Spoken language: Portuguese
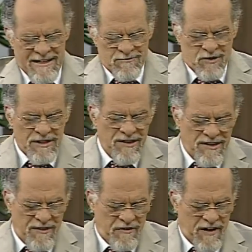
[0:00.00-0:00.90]
Todas
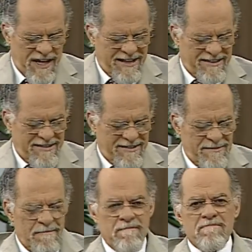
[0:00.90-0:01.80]
as vezes
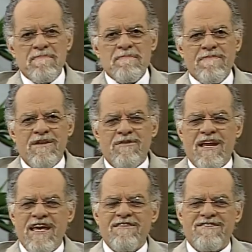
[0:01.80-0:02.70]
que eu
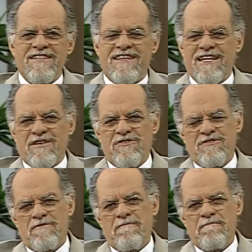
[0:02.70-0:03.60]
leio esse
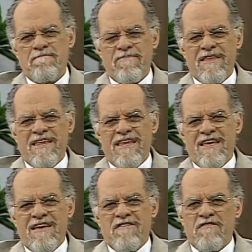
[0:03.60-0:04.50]
texto,
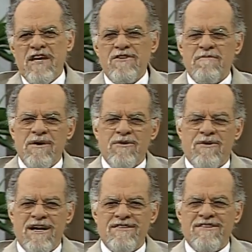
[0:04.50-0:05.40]
vem no meu
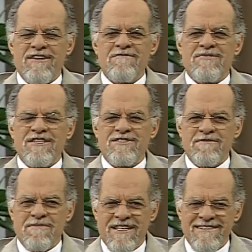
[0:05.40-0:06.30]
coração um
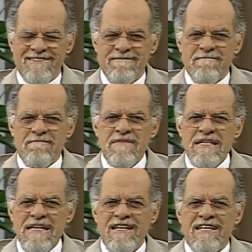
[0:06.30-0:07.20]
sentimento
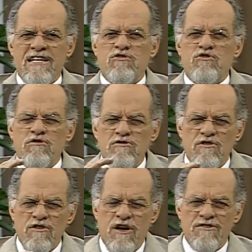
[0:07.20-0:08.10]
que
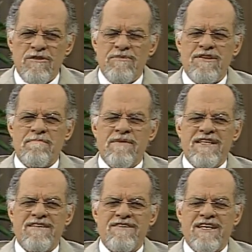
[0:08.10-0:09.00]
todos nós somos
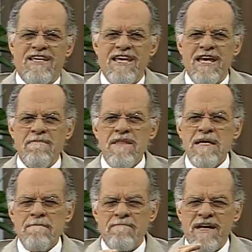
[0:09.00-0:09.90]
apenas aqui
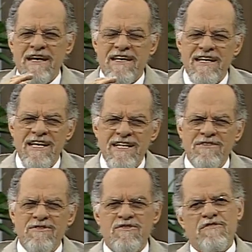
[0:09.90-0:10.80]

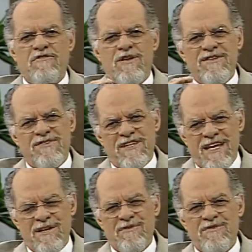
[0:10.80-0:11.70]
peregrinos e
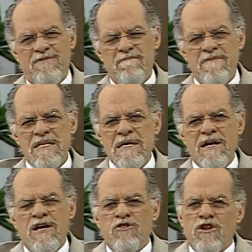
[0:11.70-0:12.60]
forasteiros.
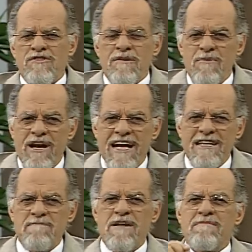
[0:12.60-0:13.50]
Nossa
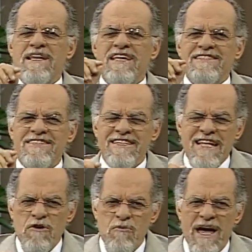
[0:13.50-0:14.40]
morada permanente
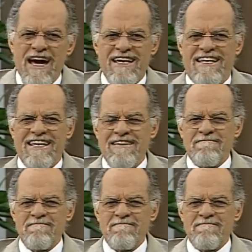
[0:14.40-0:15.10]
não é aqui.